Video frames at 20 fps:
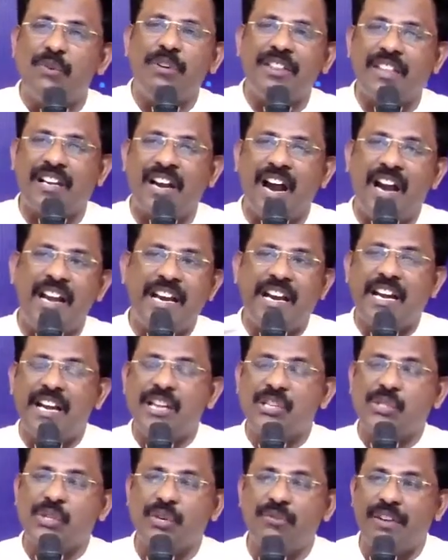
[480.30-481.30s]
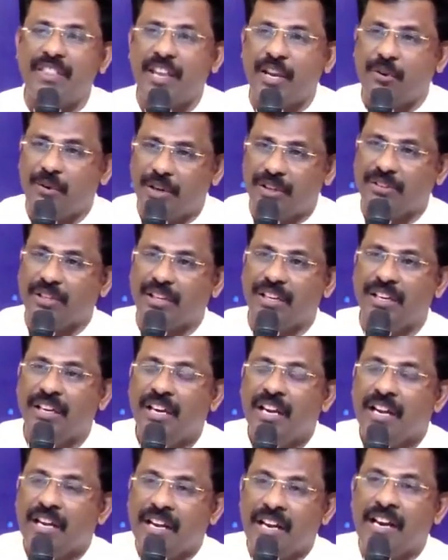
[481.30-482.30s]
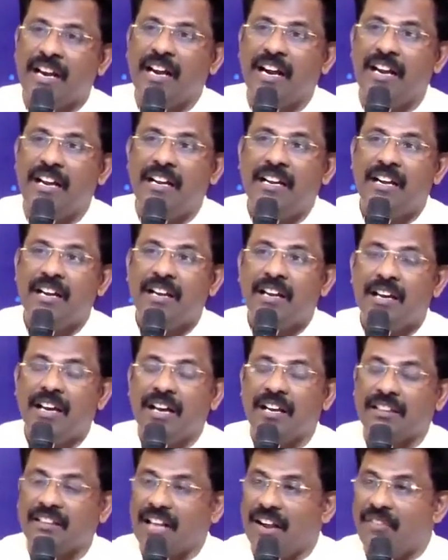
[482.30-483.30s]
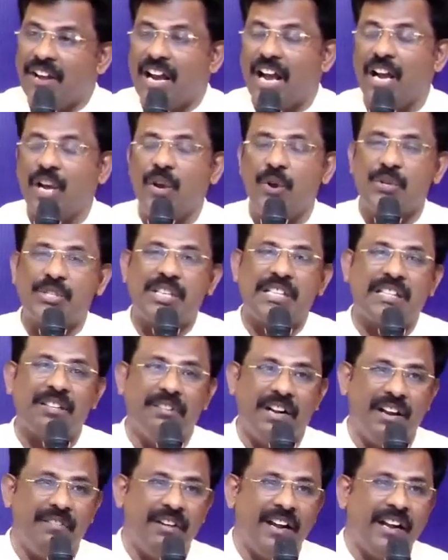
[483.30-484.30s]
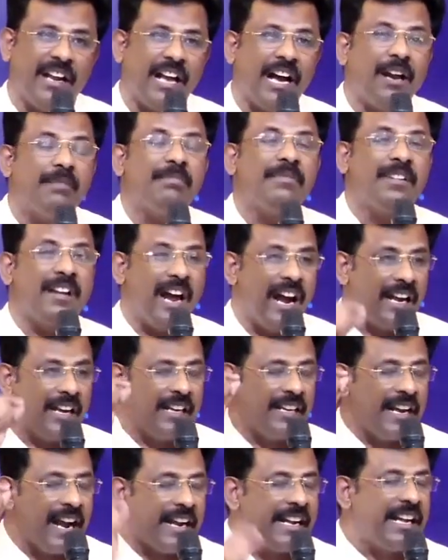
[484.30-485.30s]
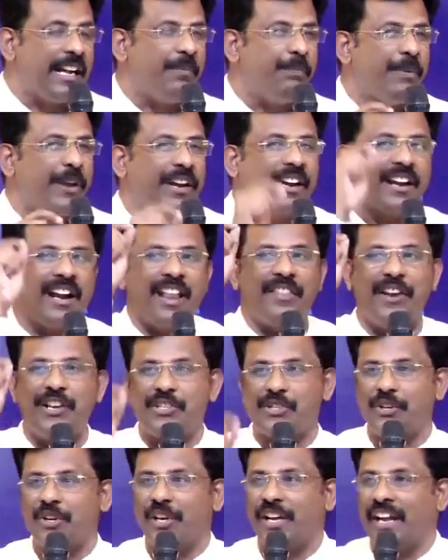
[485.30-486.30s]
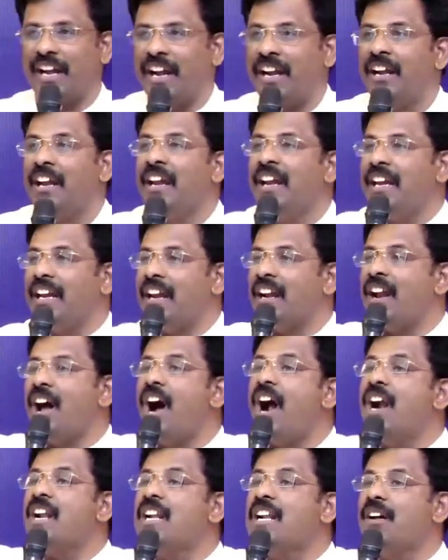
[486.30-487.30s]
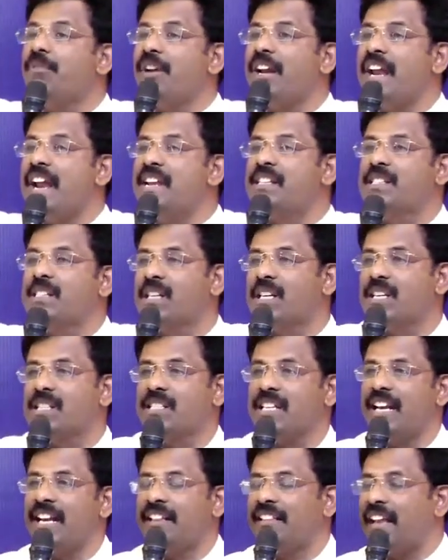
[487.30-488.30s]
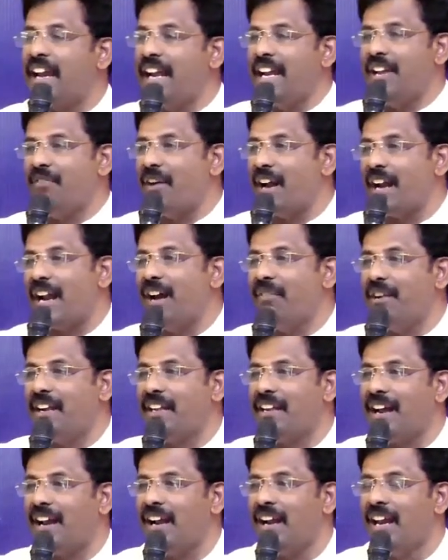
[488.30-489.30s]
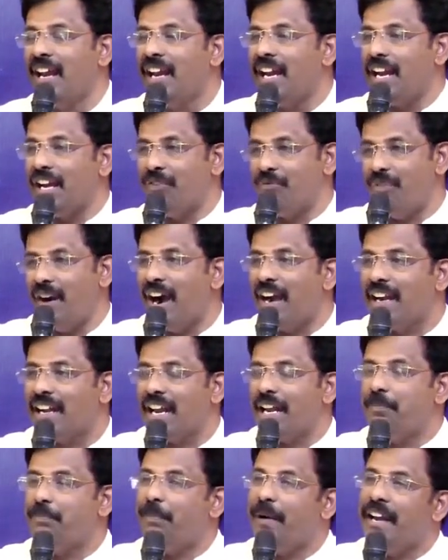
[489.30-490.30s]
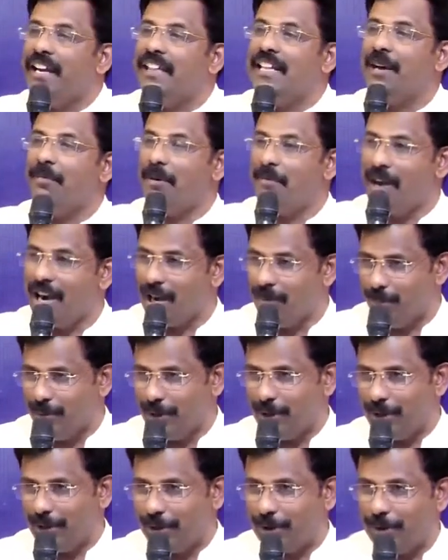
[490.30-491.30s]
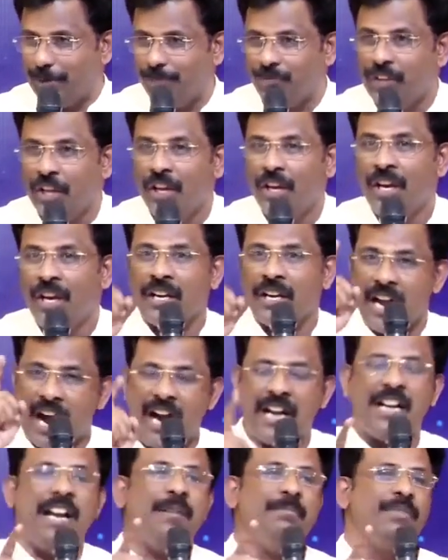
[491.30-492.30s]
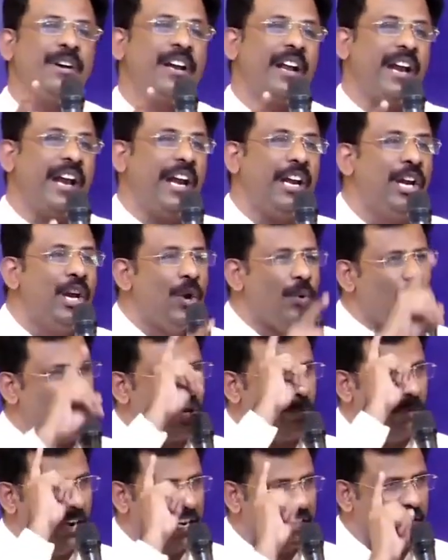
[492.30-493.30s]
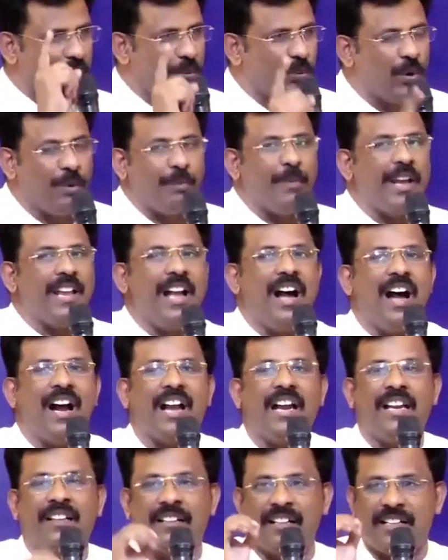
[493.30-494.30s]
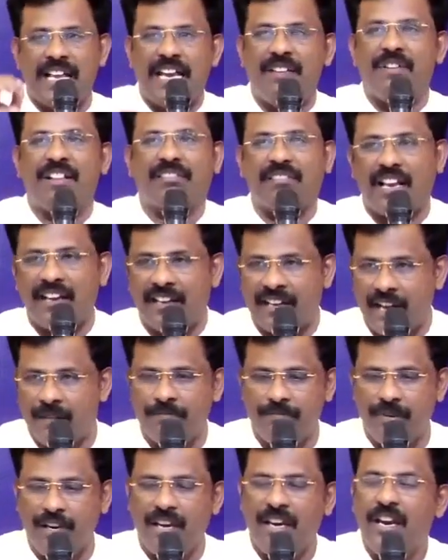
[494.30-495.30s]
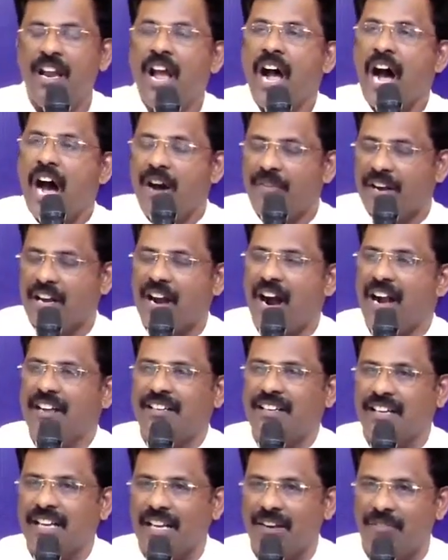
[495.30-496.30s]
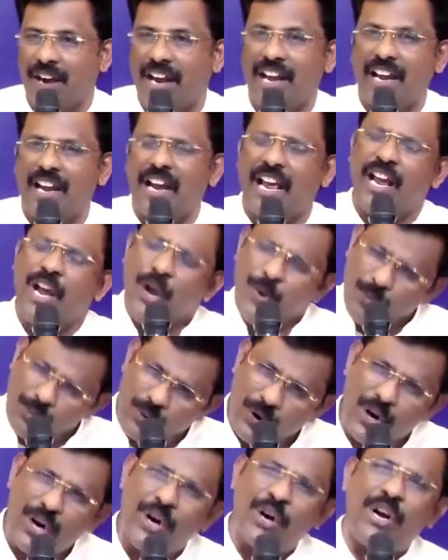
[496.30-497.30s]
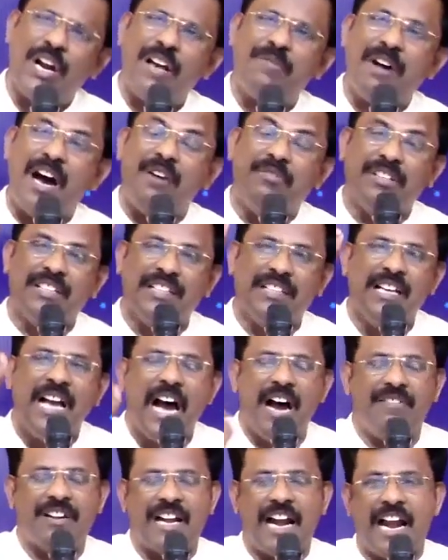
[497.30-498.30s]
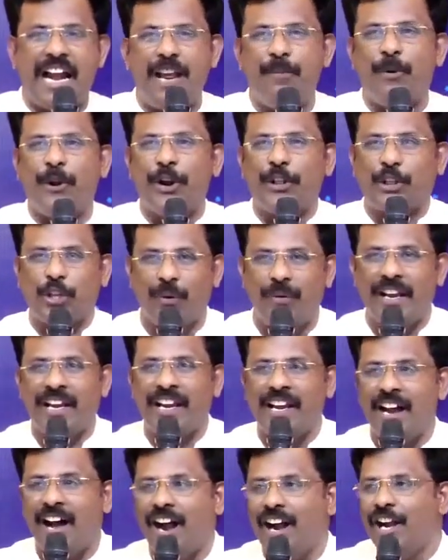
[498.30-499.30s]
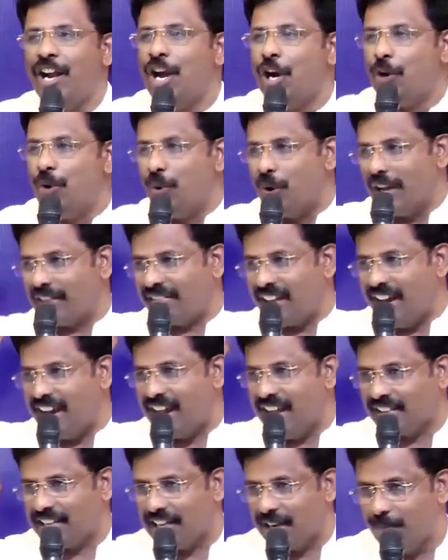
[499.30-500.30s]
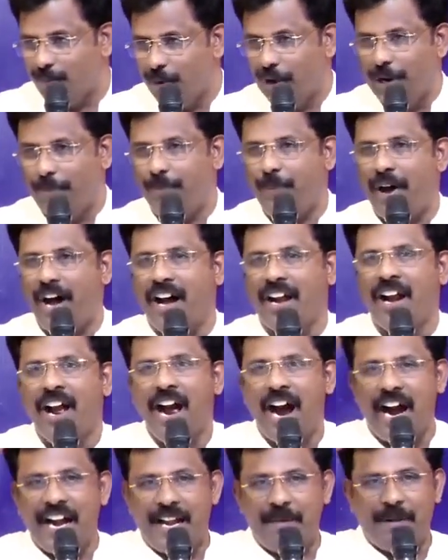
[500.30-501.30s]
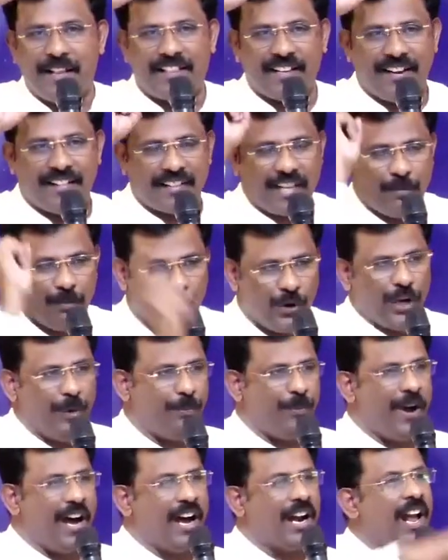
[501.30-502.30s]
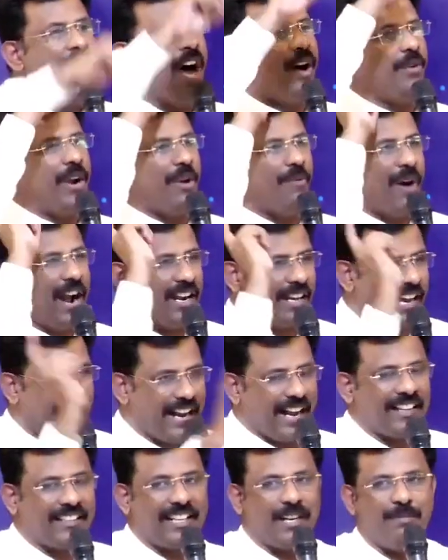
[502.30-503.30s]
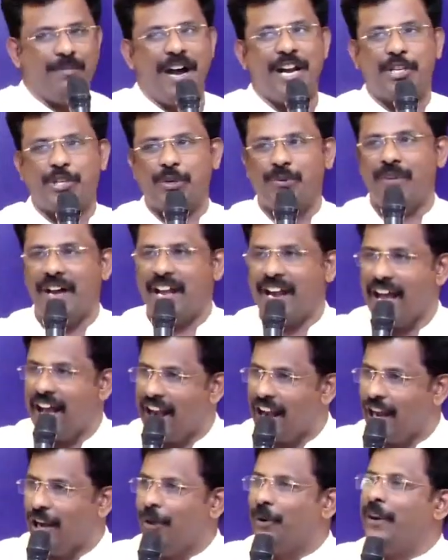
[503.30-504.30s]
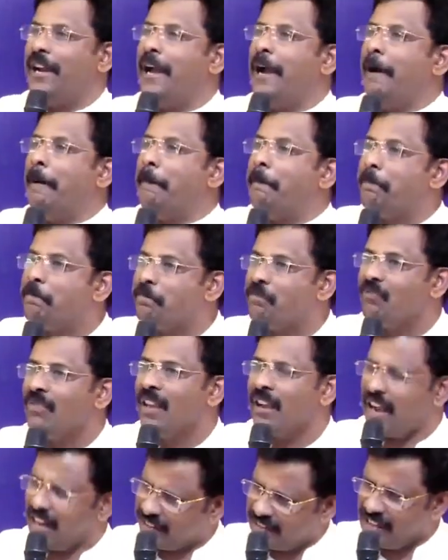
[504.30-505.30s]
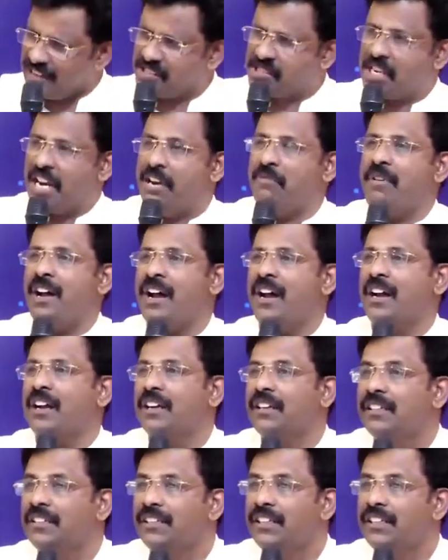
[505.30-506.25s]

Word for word: சொல்வதற்கு அடிக்கடி சொல்வதை குறித்து நீங்கள் தவறாக யோசித்து விட வேண்டாம் நான் நன்றி பெருக்கன் அதை சொல்கிறேன் என் ஆண்டவர் இயேசு கிறிஸ்தினை தேடி வராவிட்டால் என் வாழ்க்கை பரிதாபமாக போயிருக்கும் நான் நம்புகிறேன் ஒரு மனிதன் உண்மையாக இந்த தெய்வத்தை நம்பி அவர் காட்டுகிற வழியிலே ஓரளவாவது அவன் நடைபோட துவங்கினால் நுகத்தை கத்தர் முறிப்பார் அடிமைத்தனத்தை முறிப்பார் அவனுடைய வாழ்க்கை கத்தர் மாற்றுவார் ஹாலலூயா கத்தர் செய்வார்